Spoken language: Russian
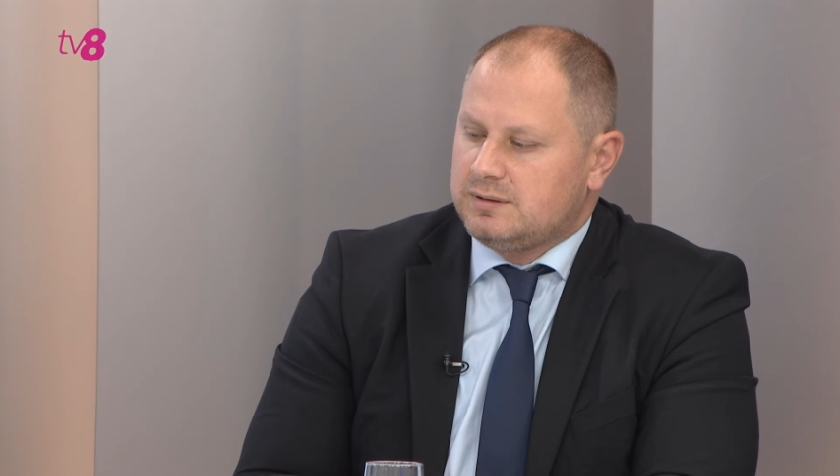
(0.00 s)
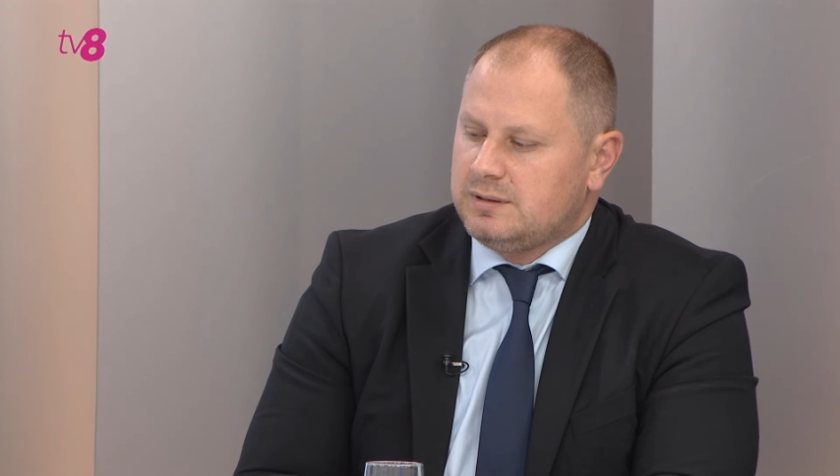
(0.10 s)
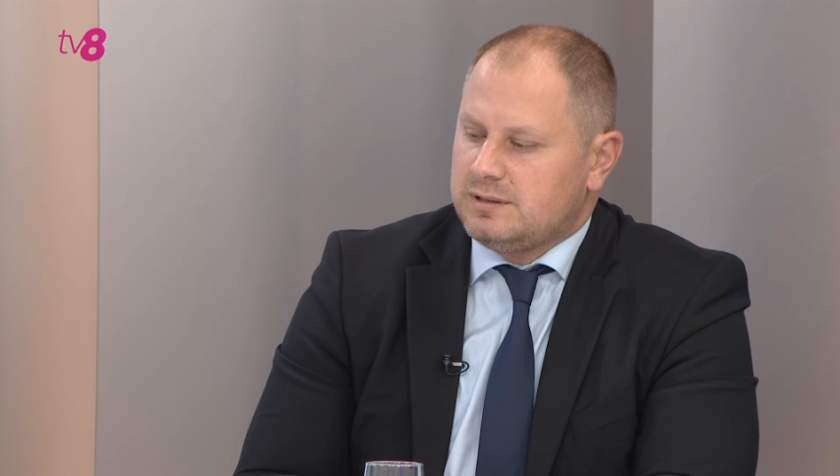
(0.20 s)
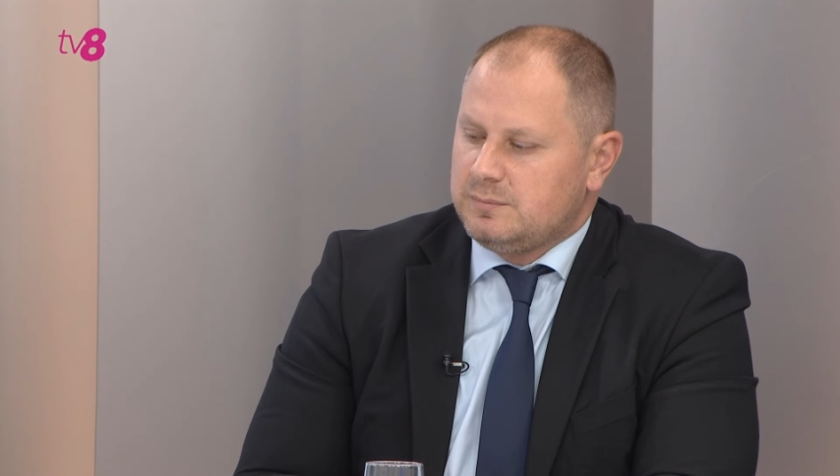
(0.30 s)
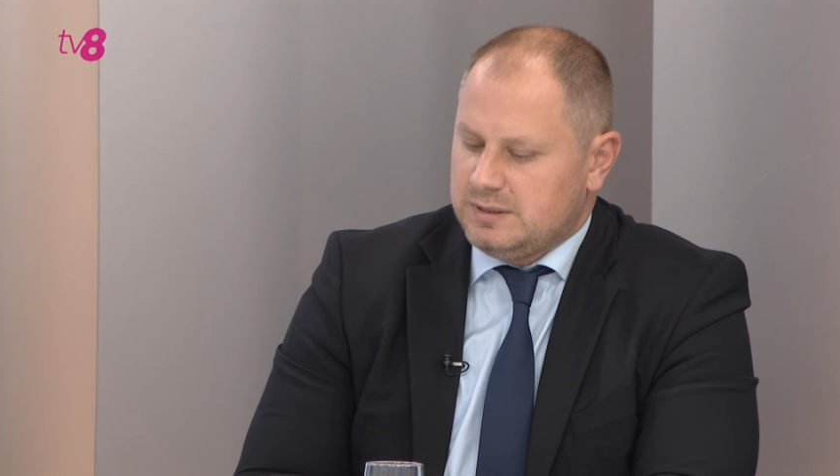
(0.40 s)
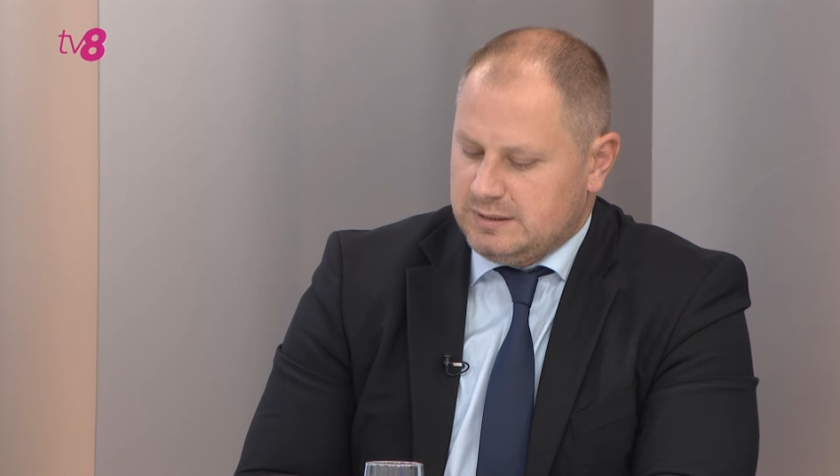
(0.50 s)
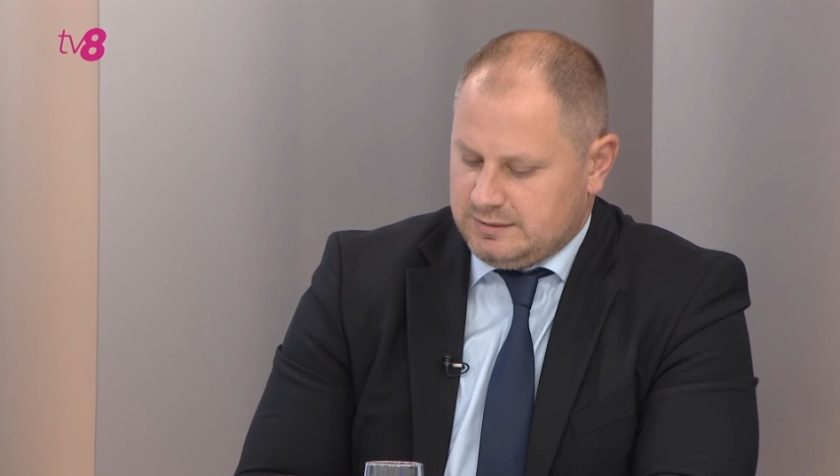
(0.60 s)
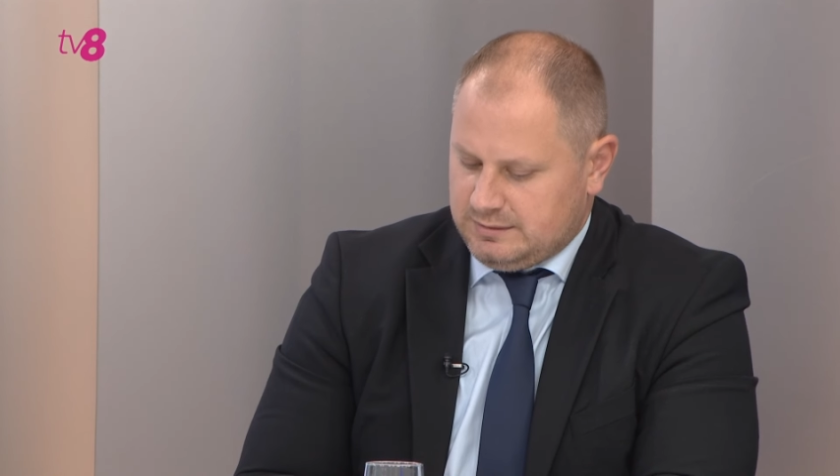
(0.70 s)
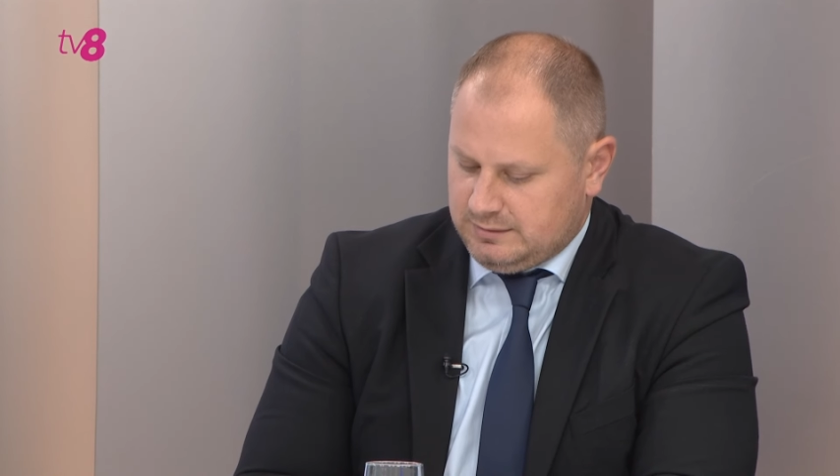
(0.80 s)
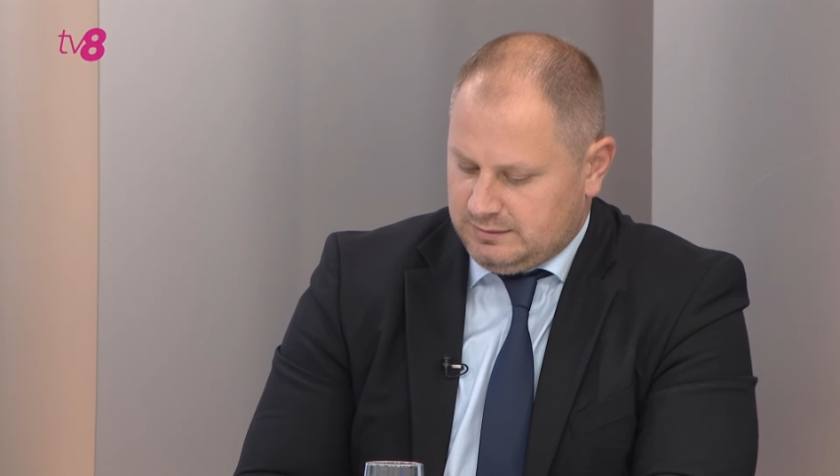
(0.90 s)
Когда тебя
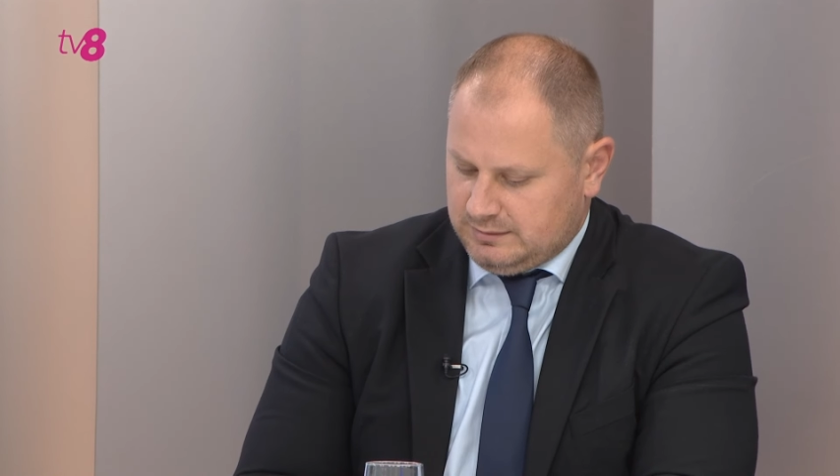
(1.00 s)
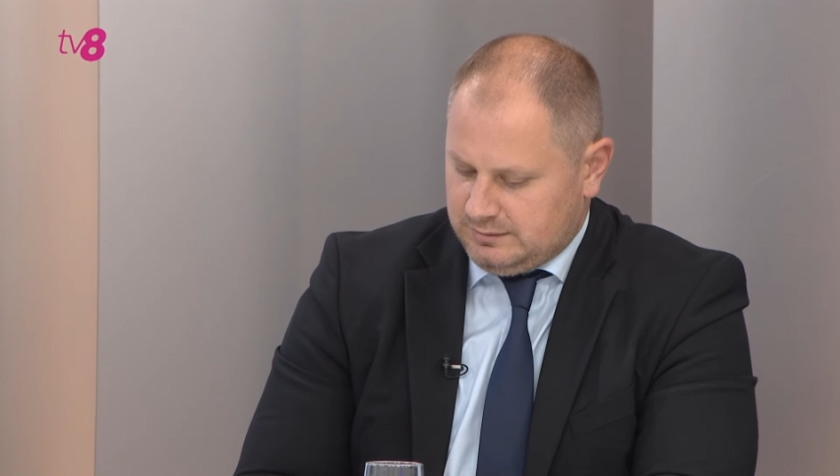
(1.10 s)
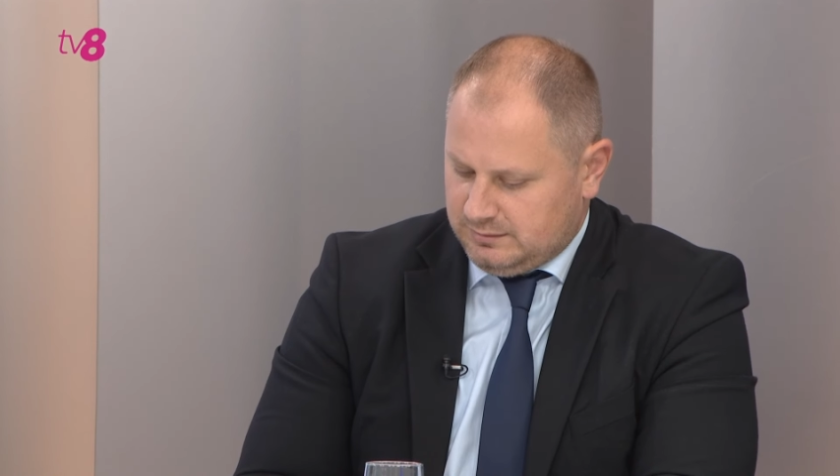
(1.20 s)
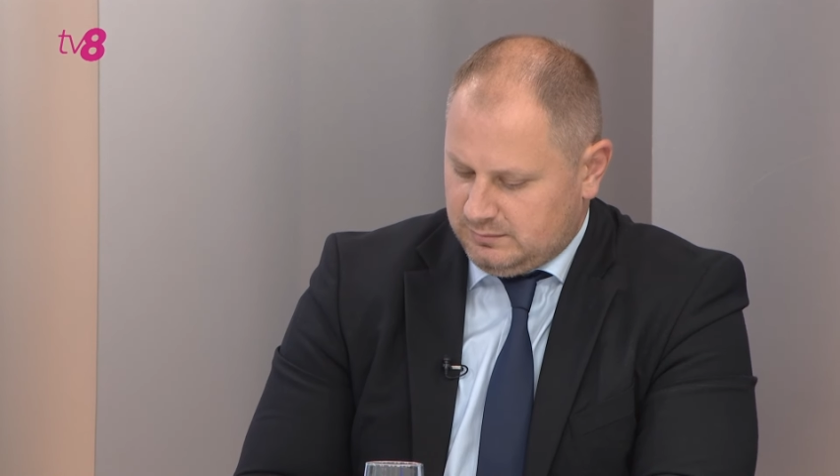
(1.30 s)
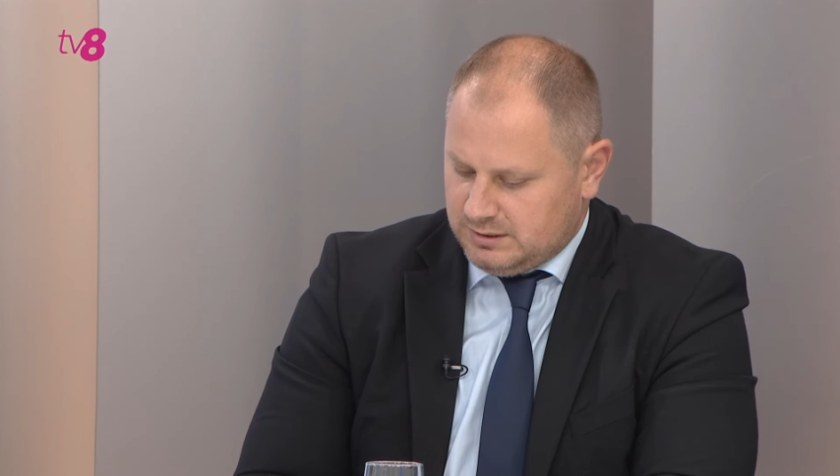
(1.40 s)
с э,